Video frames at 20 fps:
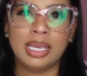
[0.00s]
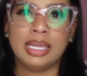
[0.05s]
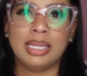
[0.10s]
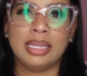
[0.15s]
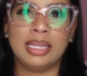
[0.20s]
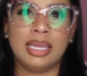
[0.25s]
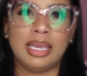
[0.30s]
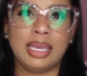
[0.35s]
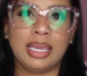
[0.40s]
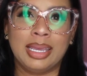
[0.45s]

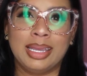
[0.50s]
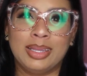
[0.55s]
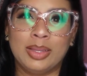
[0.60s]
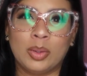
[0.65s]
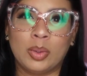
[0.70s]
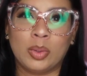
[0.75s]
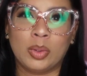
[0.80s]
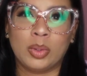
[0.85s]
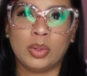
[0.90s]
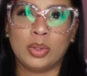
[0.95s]
de
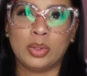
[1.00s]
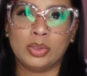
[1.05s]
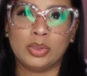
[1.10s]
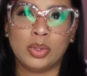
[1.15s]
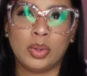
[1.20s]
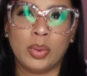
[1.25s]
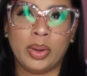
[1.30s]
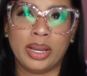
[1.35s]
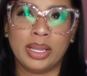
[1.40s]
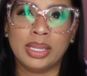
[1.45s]
todos
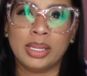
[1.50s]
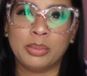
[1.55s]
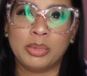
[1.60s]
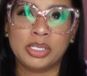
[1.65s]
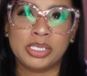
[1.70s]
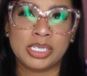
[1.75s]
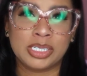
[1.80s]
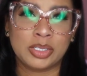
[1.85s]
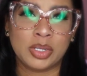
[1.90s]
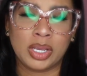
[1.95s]
esos
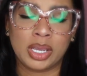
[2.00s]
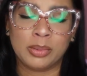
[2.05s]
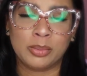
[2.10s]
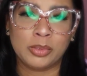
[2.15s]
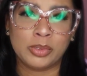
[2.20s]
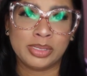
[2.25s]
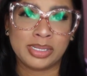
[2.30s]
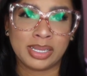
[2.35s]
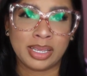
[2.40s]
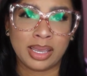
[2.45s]
40% que
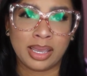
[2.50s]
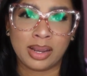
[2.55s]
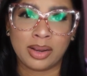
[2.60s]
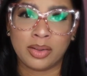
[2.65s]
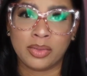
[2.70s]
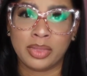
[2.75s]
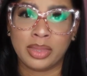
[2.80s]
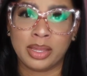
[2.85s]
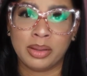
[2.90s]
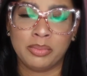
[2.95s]

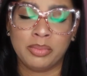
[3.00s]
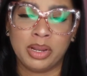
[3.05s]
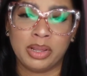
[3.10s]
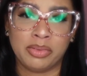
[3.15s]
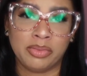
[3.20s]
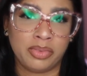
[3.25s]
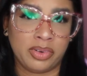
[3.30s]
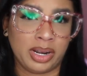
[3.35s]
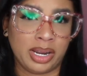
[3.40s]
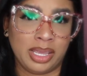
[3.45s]
pusieron, de Black
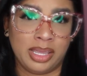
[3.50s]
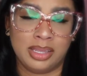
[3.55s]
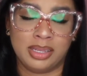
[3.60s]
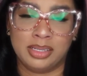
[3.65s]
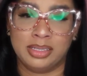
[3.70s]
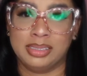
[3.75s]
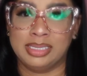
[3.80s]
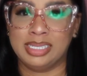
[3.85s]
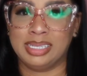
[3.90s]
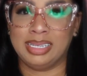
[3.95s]

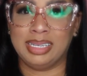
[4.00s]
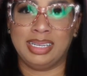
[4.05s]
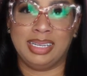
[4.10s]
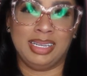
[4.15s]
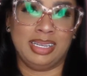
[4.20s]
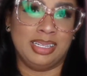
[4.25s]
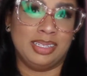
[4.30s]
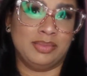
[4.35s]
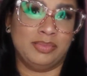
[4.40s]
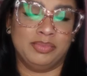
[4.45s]
Friday,
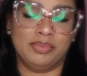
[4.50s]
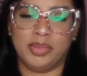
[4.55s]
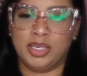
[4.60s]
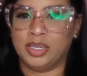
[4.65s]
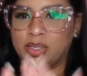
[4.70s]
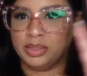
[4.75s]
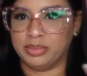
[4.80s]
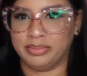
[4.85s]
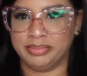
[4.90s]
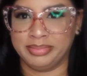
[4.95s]
de, bueno,
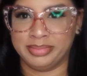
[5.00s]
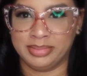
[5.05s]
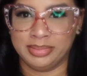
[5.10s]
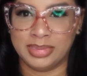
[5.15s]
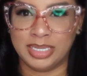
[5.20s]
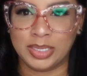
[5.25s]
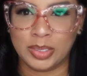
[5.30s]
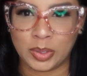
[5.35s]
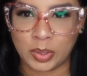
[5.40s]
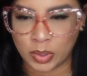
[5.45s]

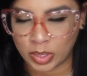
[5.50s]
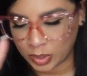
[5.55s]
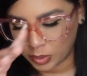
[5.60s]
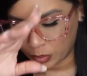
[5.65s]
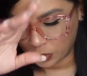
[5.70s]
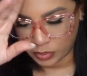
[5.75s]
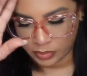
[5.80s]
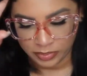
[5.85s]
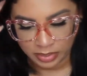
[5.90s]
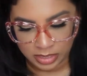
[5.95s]
de todo lo que
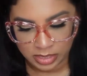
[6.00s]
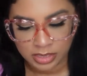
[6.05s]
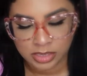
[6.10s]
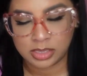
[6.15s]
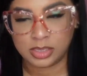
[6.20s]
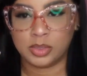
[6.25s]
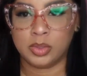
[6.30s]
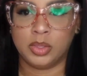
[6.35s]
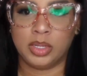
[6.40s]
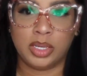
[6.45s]
hubo.
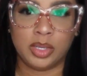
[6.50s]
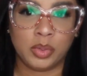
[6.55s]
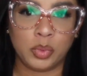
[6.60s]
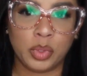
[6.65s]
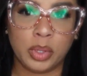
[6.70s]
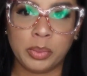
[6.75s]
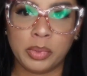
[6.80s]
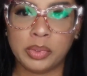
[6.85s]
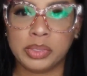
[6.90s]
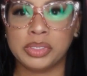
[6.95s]
So que yo estuve
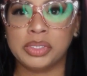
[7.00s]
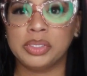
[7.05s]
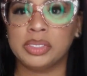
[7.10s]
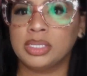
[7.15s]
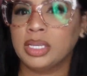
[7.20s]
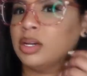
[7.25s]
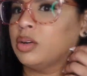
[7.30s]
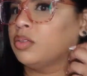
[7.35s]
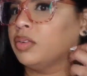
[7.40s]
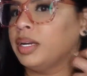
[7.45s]
aprovechando
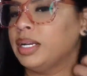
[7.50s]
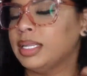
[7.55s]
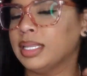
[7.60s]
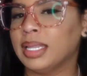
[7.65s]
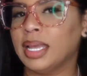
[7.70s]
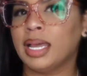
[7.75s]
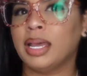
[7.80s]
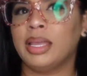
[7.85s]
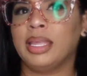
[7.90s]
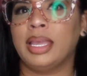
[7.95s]
esas
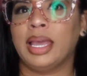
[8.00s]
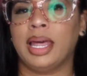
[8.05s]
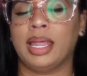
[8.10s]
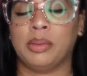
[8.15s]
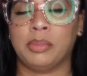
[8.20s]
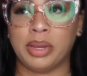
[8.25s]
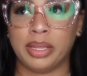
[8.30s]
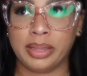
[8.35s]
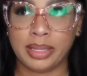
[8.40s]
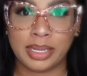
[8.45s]
ofertas y
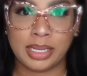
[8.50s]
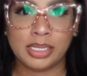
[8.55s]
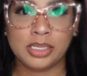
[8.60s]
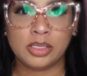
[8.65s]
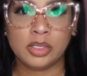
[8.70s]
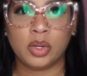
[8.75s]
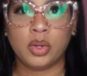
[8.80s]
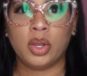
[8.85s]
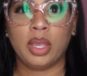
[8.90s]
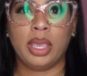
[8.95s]
además de
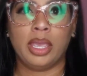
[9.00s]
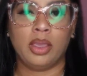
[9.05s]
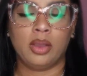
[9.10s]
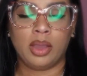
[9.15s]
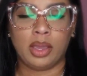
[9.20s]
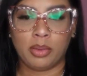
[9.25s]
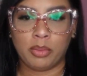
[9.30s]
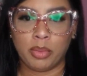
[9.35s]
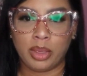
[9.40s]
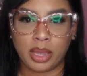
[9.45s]
eso, ellos
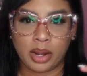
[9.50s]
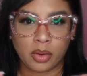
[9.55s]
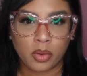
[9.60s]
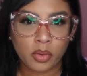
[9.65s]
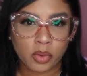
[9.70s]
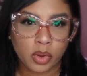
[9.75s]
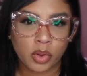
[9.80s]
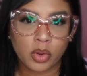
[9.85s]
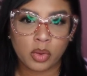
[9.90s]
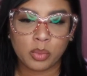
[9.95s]
enviaron
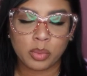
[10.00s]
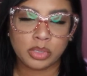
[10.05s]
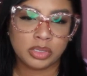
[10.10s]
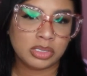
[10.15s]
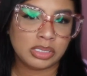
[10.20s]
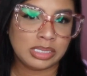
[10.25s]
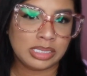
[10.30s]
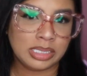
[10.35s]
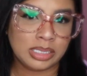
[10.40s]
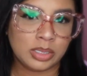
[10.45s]
unos
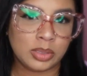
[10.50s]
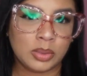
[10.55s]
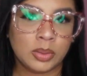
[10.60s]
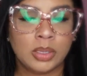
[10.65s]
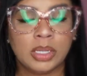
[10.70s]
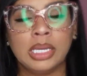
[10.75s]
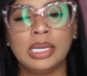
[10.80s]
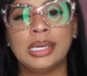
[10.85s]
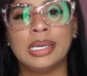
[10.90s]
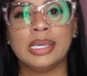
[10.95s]
cuponcitos,
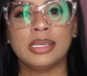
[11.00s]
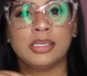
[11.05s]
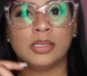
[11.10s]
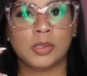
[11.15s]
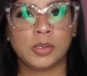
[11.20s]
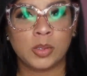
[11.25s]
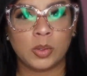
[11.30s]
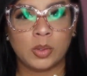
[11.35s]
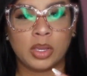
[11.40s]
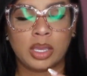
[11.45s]

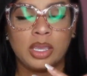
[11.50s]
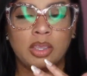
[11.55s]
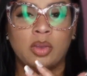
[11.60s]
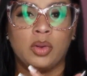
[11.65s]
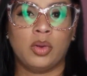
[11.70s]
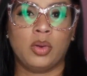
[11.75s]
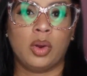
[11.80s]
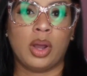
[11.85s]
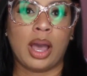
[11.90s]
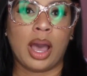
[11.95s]
so que
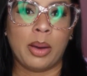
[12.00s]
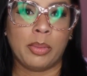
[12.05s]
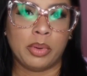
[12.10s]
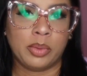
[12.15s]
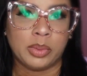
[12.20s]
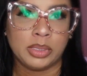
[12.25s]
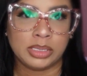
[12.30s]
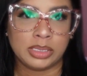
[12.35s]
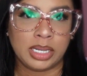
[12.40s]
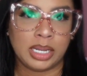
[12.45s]
yo
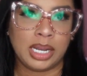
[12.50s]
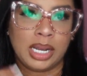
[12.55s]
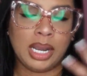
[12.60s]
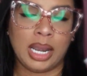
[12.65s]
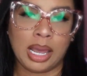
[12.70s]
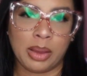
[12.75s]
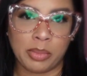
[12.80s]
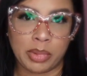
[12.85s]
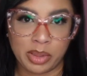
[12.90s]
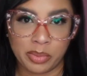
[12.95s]
aproveché
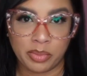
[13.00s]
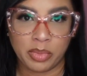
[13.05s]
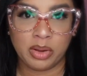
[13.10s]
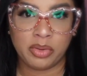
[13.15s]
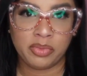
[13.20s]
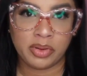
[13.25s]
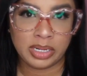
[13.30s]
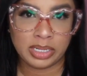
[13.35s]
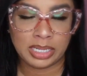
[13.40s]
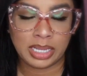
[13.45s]
la misma
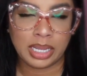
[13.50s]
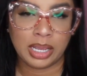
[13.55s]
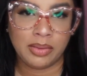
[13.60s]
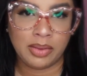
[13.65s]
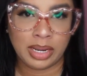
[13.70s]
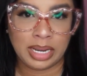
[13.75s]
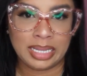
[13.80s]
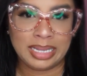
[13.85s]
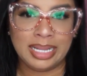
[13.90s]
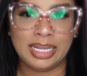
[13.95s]
oferta que había
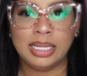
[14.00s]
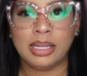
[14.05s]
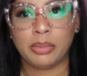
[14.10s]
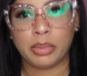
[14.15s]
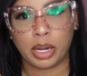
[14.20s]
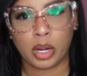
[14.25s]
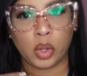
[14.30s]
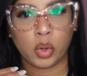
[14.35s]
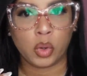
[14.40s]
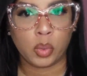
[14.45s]
en la tienda
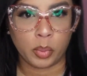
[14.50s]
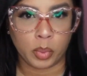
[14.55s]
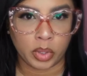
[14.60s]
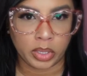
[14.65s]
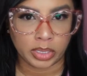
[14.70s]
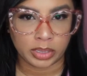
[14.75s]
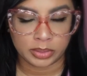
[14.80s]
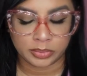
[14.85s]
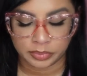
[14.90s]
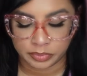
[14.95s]
más los cupones.